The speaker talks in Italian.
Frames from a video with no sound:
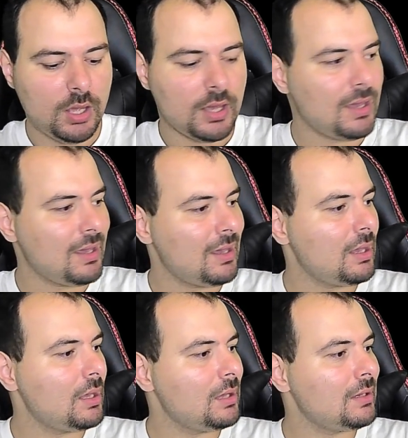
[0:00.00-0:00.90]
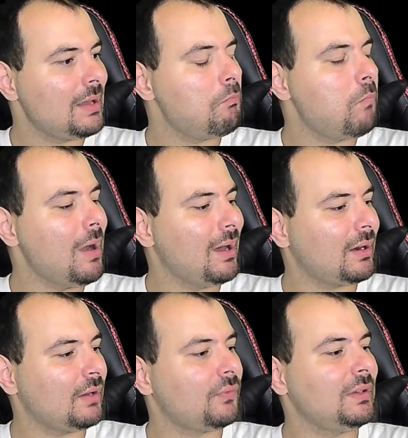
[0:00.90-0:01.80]
e le
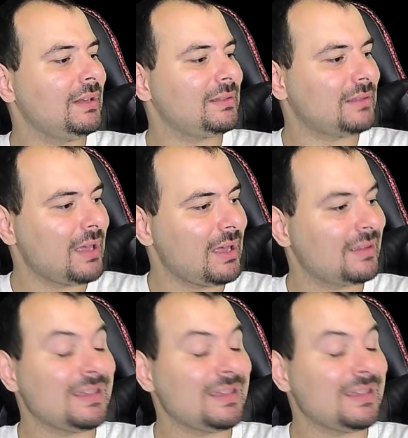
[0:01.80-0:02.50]
barre filettate